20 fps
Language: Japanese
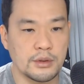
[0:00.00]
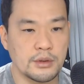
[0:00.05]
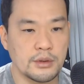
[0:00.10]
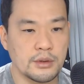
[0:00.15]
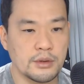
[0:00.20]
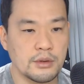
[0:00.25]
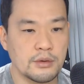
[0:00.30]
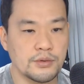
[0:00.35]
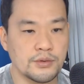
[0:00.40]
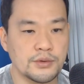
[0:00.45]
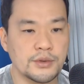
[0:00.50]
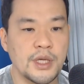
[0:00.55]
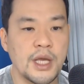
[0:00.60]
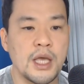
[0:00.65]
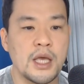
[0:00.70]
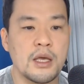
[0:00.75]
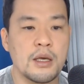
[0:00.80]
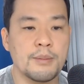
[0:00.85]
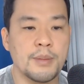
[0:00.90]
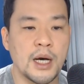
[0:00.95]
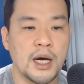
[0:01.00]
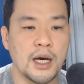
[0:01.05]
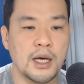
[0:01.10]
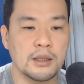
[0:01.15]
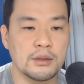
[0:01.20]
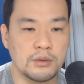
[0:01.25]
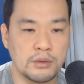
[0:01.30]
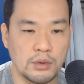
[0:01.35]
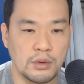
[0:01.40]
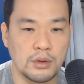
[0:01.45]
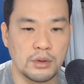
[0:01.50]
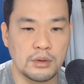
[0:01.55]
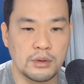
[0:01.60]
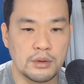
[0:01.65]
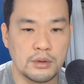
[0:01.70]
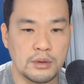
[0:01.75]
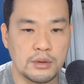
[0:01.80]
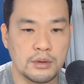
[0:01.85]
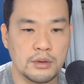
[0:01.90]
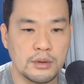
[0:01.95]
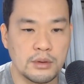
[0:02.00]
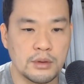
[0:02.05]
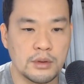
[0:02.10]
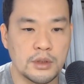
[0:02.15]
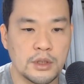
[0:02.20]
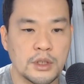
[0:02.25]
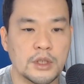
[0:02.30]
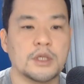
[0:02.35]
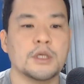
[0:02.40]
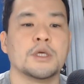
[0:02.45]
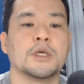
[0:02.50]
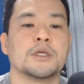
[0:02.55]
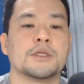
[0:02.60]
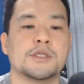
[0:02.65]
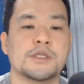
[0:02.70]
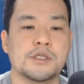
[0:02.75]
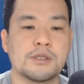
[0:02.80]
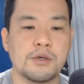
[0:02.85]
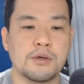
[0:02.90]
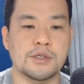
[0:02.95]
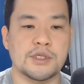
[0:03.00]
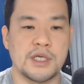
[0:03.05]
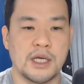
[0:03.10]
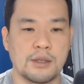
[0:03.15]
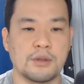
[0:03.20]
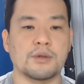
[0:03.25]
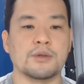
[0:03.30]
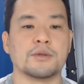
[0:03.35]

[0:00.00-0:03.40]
フレーバーと強さの